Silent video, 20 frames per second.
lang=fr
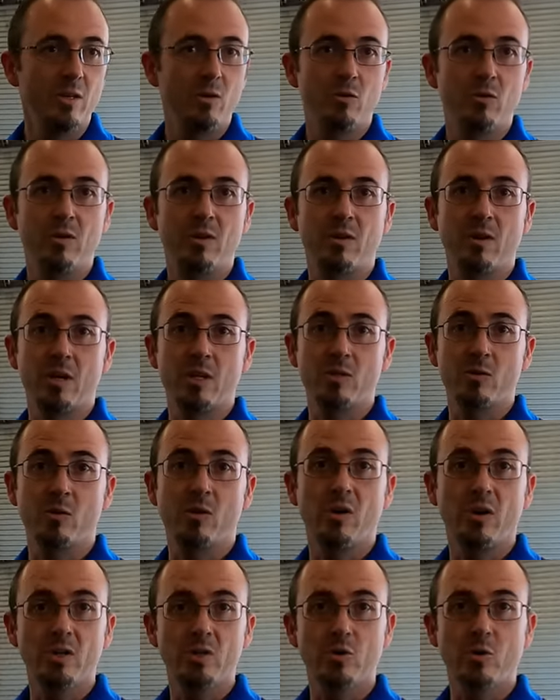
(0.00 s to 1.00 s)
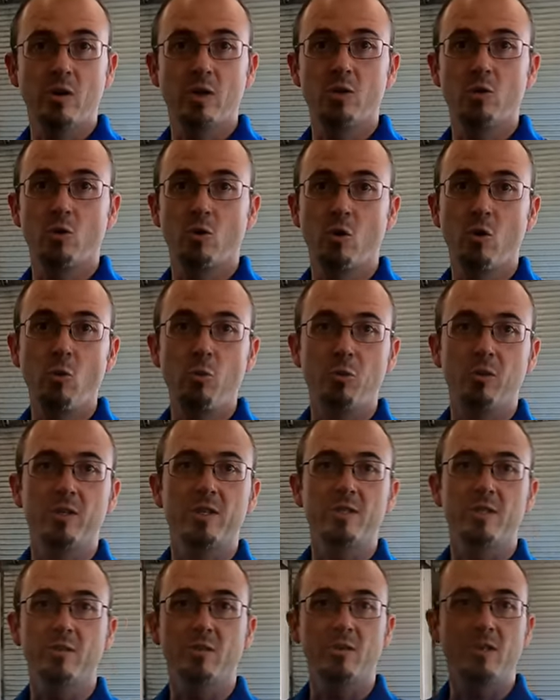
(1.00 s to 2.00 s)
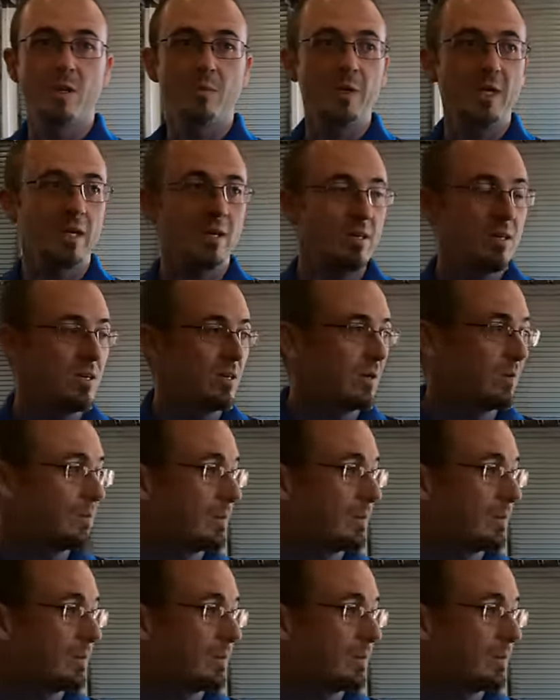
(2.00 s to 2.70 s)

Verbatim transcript: véhicules qui sont en restauration ou pour des entretiens mécaniques.